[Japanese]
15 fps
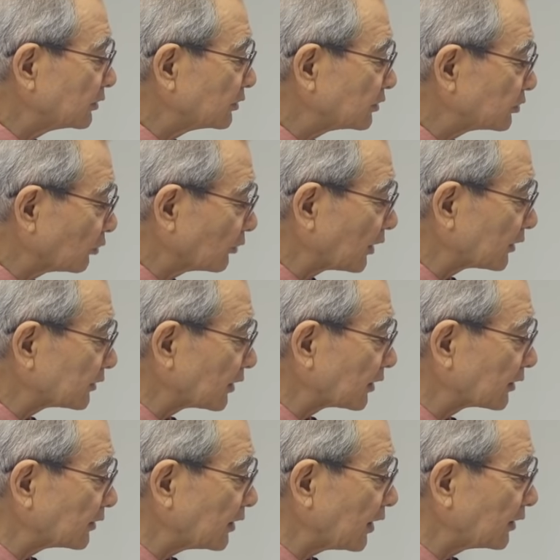使徒の
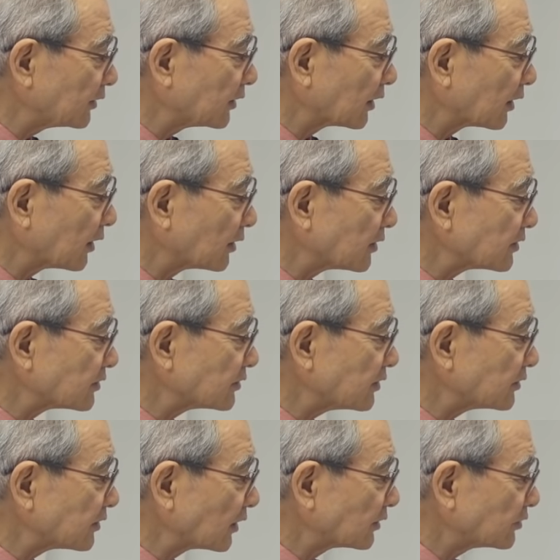働きに入ってからです
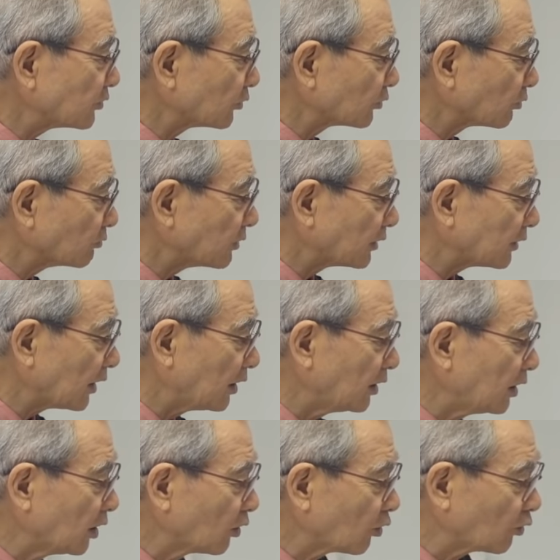ね、さっきちょっと触れた
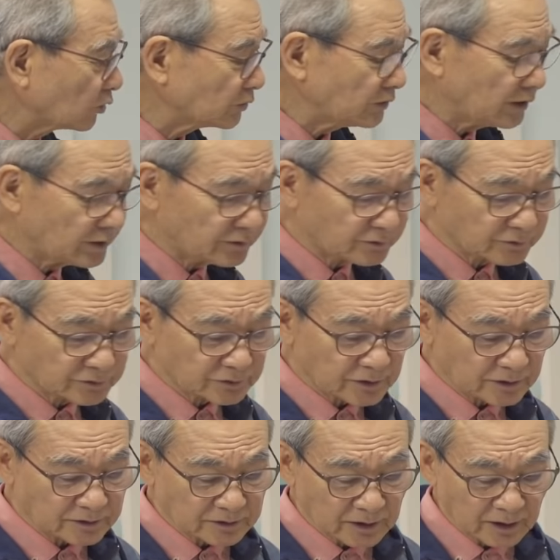コルネリウス
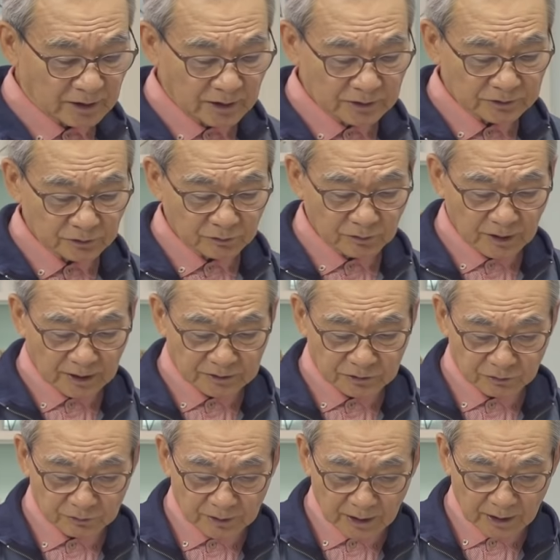ですが、その箇
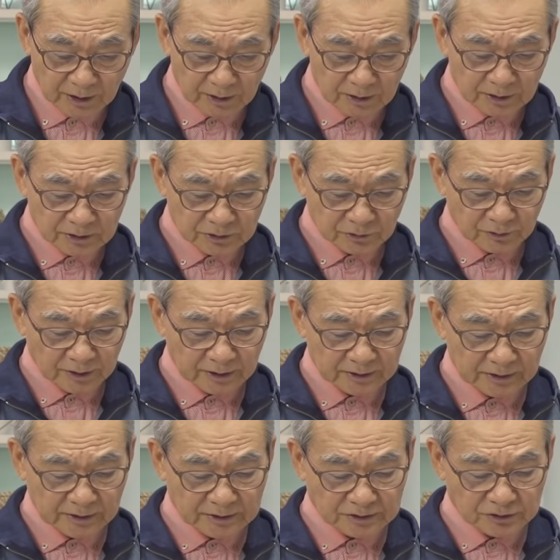所で使徒の
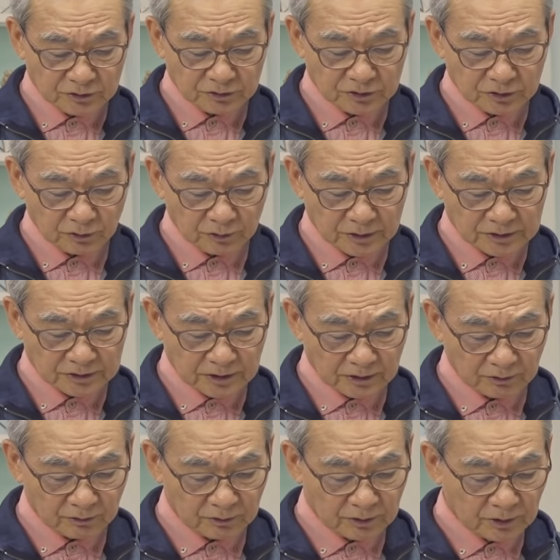働きじゅっしょうですけ
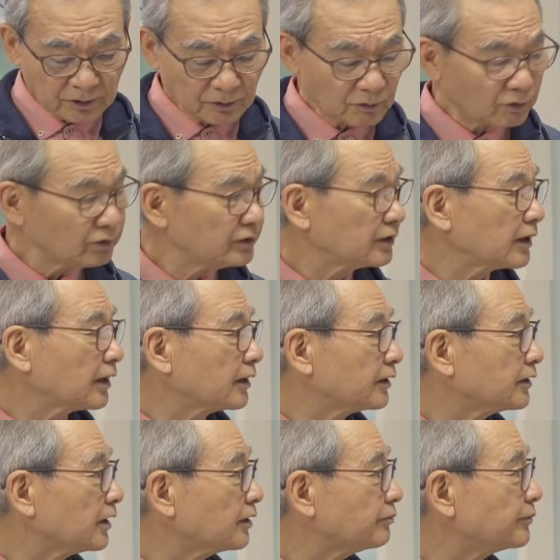ど、こういうふうに書か
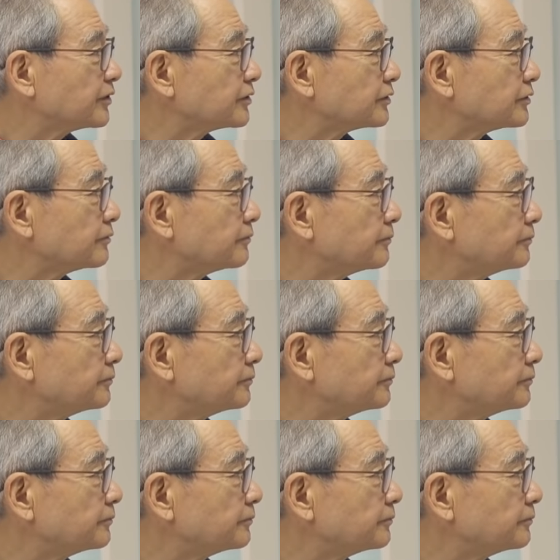れてあります。